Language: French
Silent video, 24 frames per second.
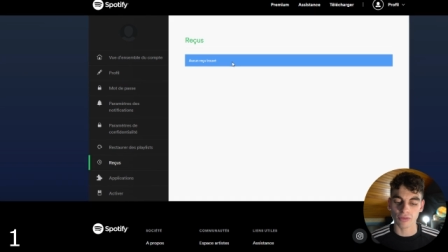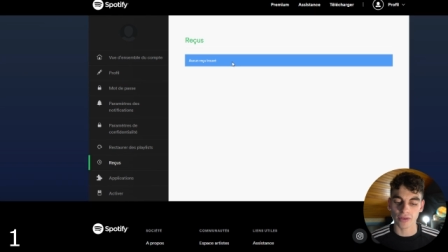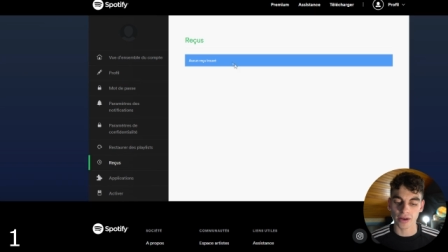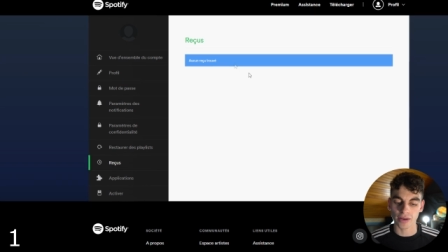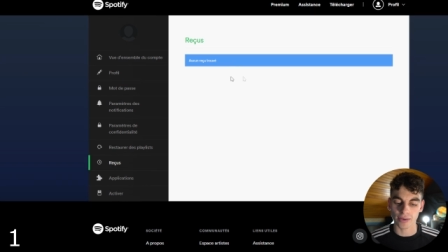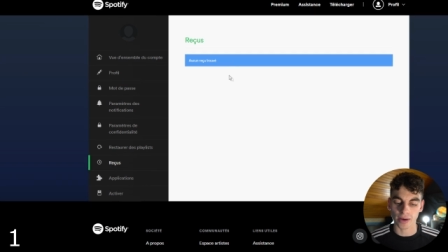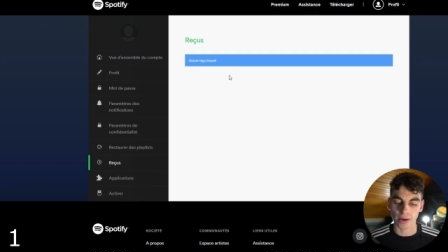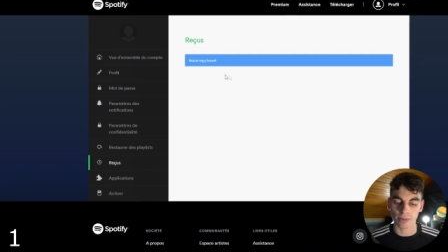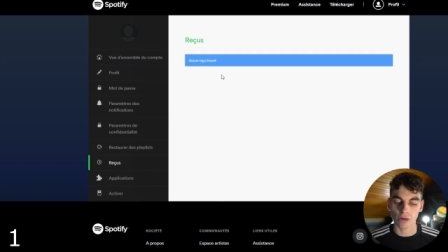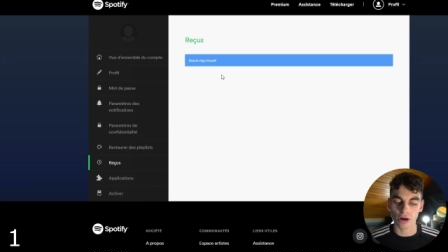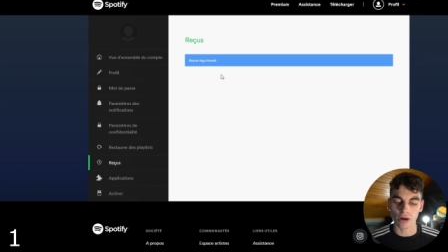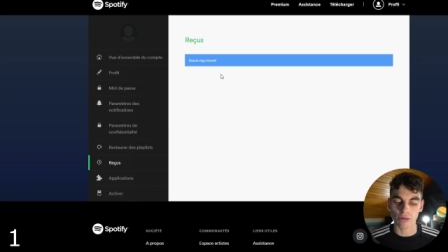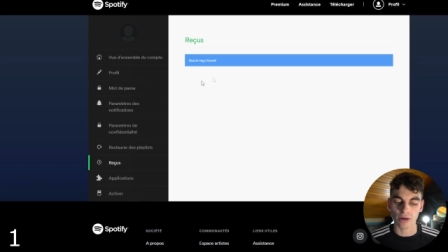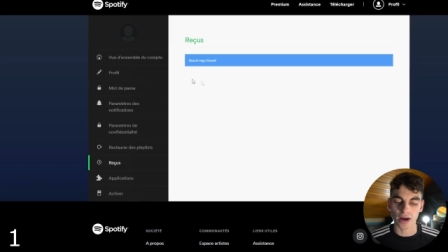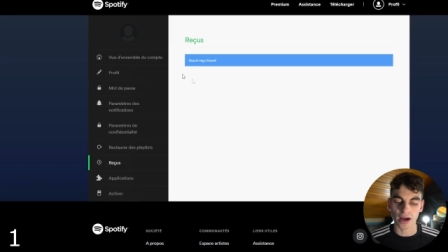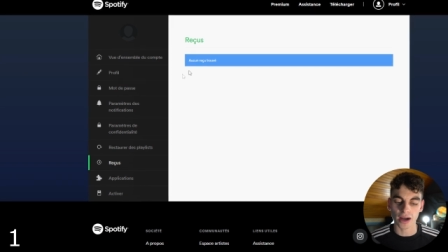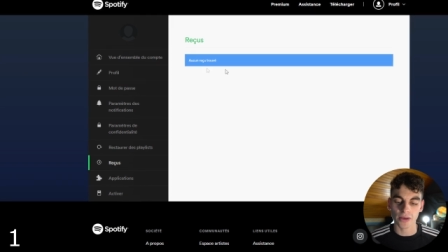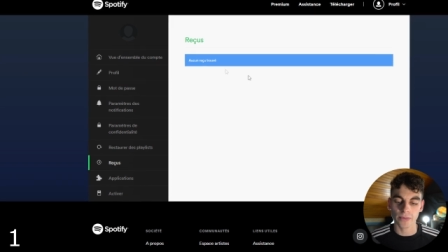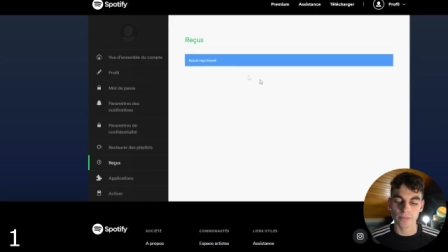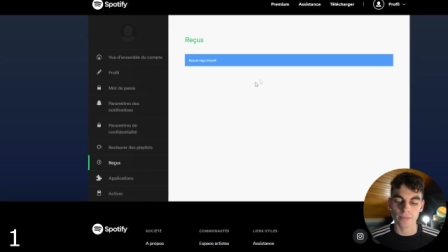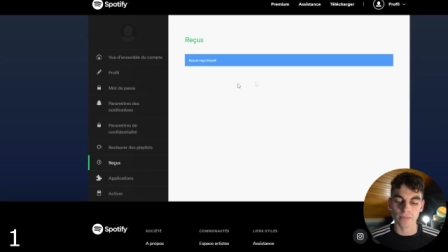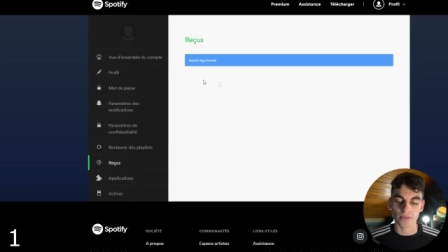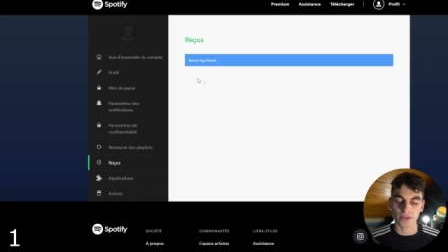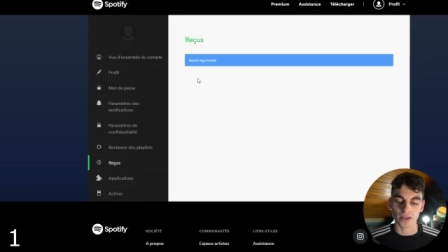on va vraiment
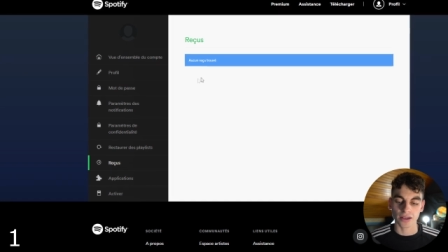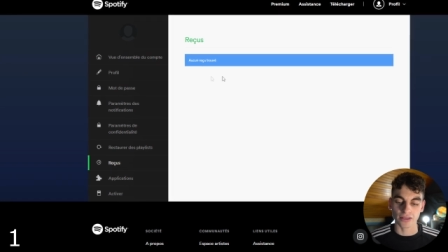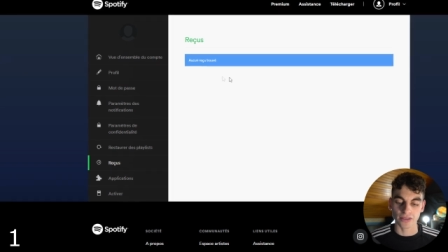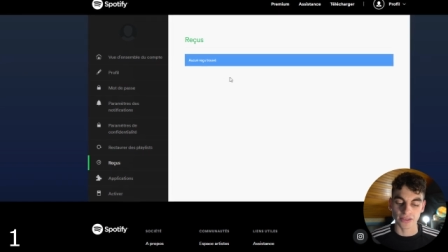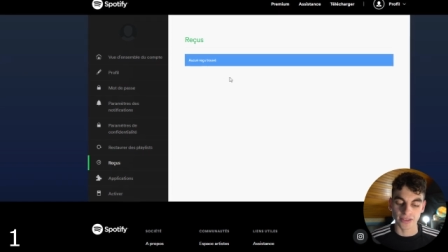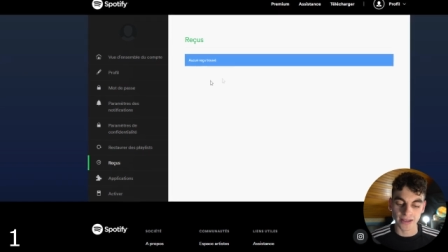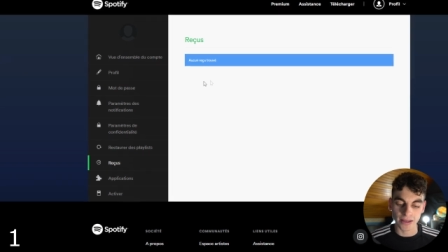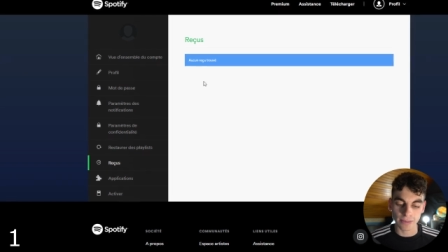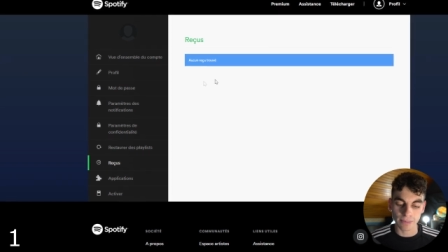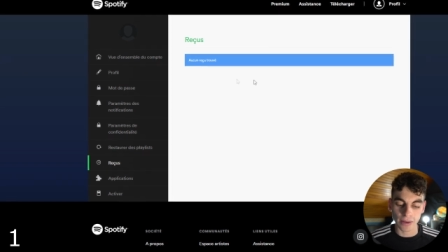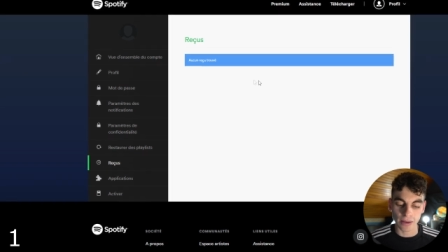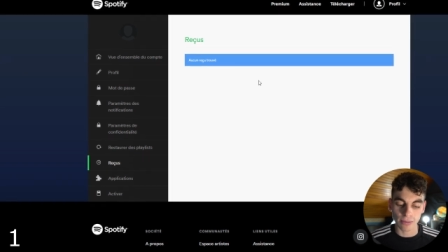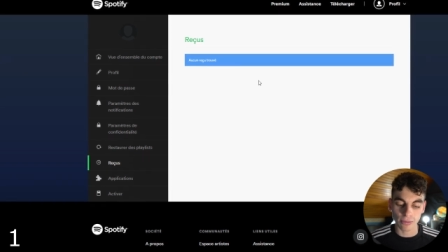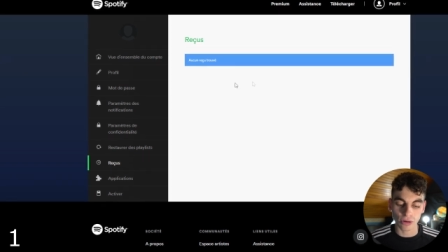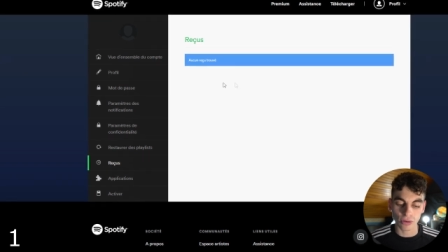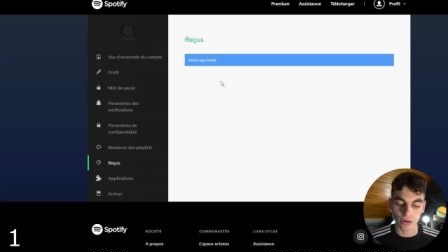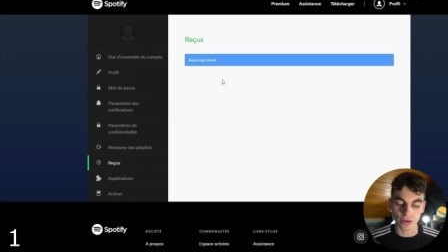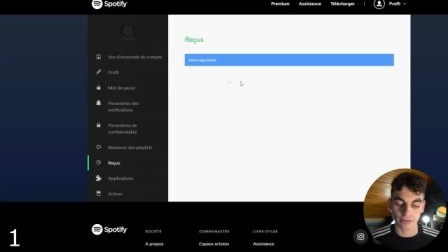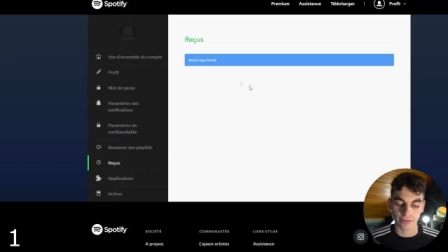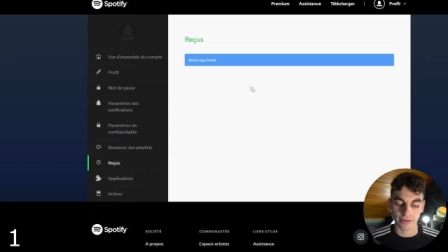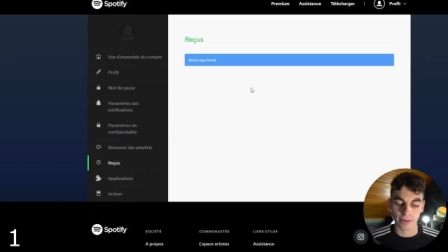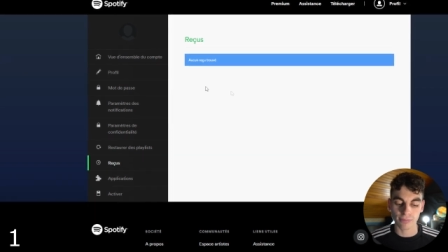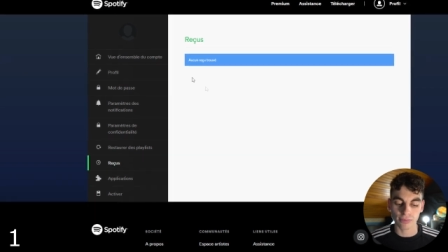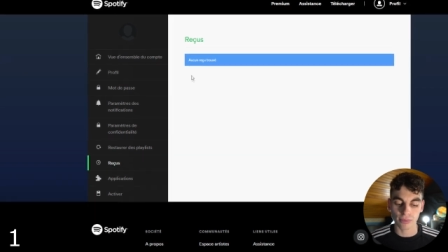avoir des
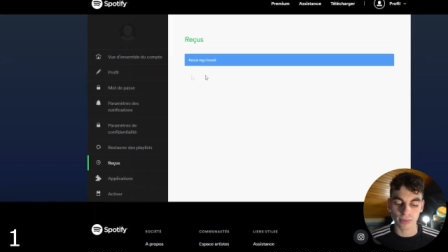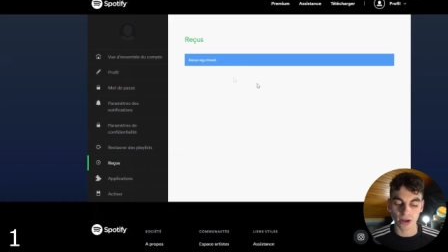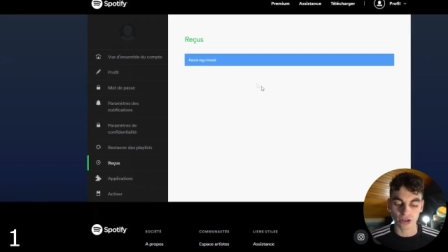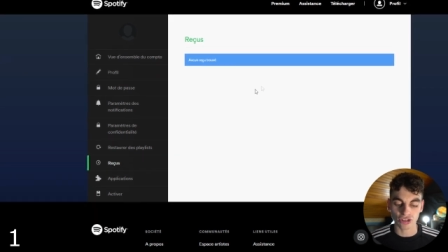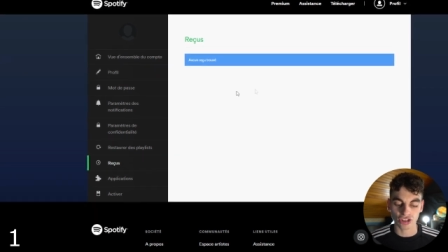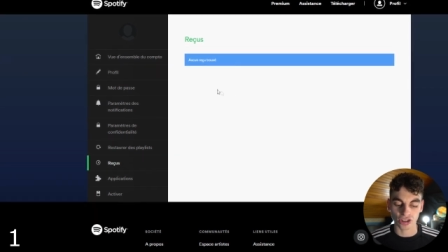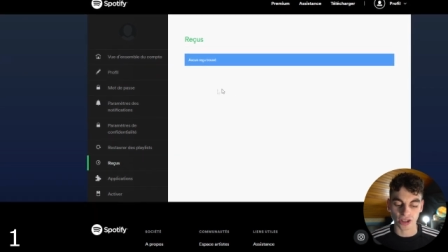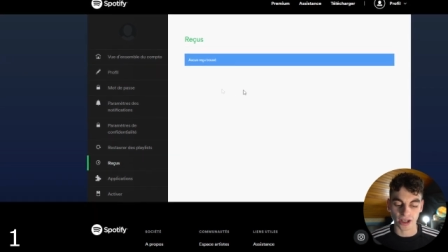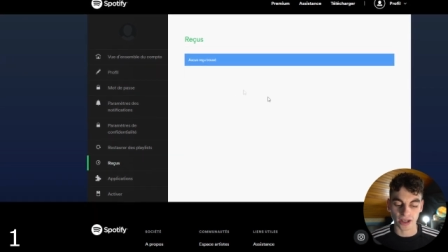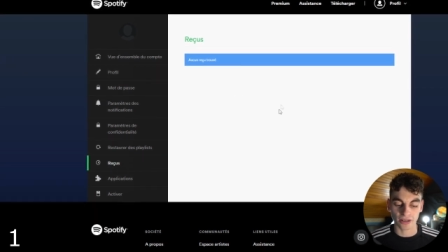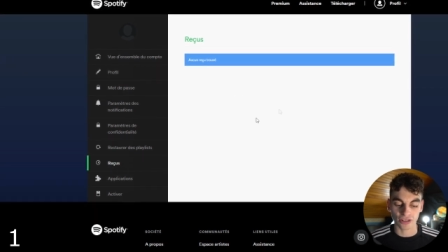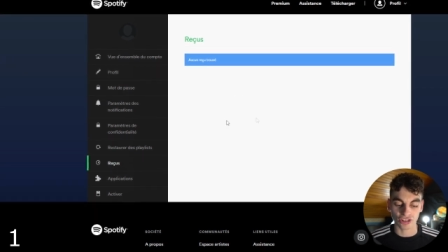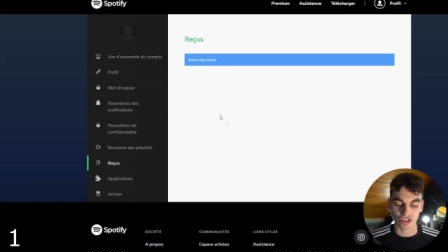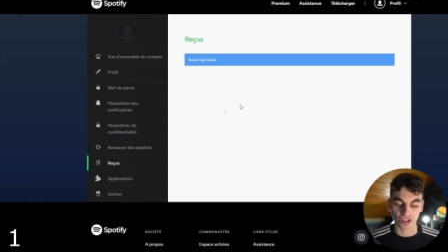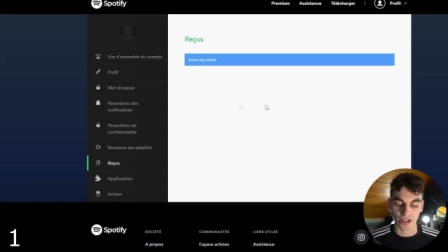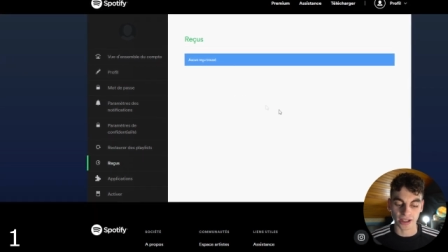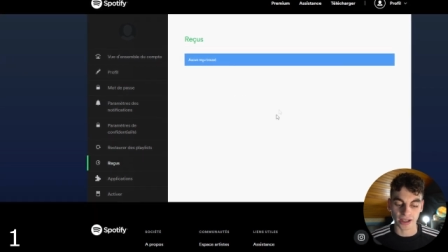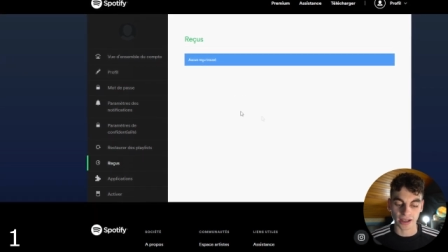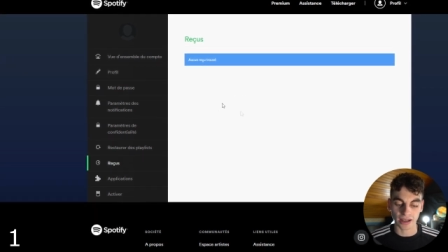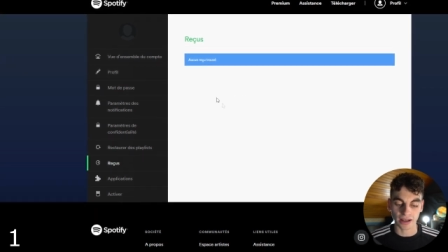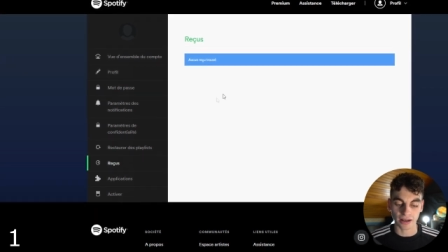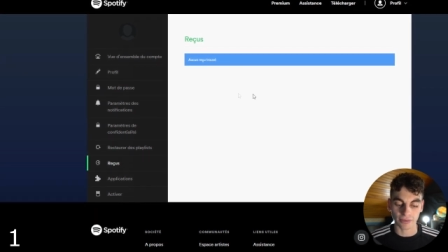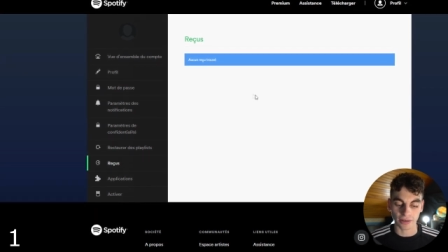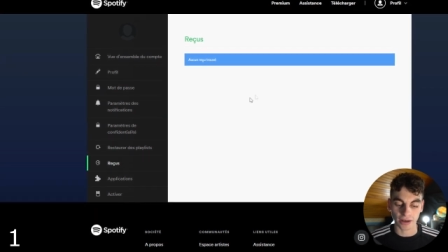paiements et on va pouvoir
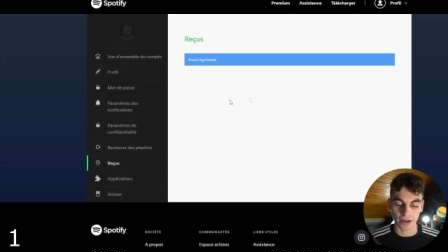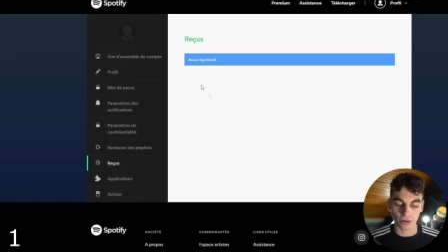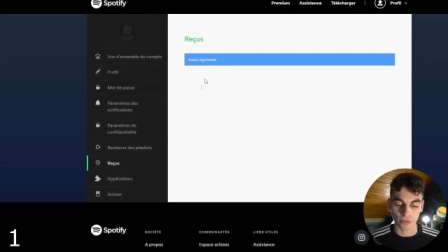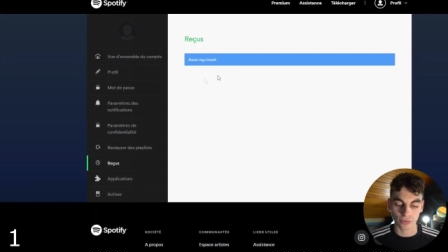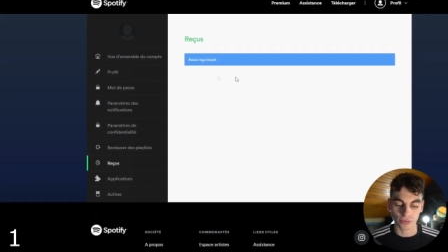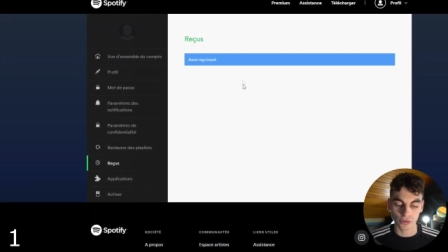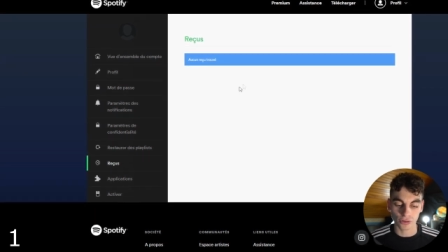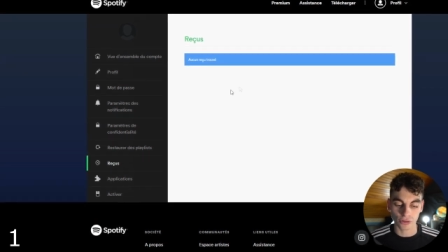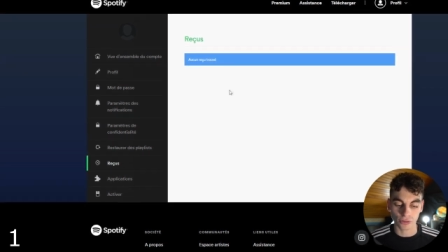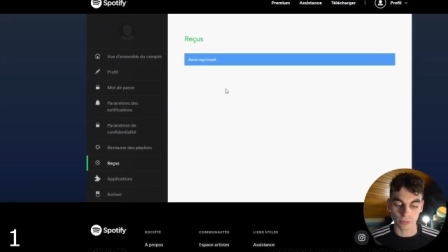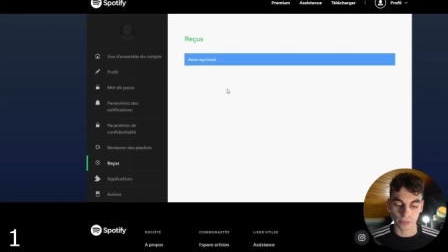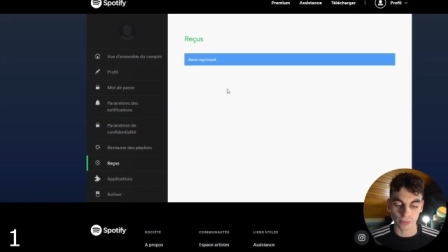générer un vrai revenu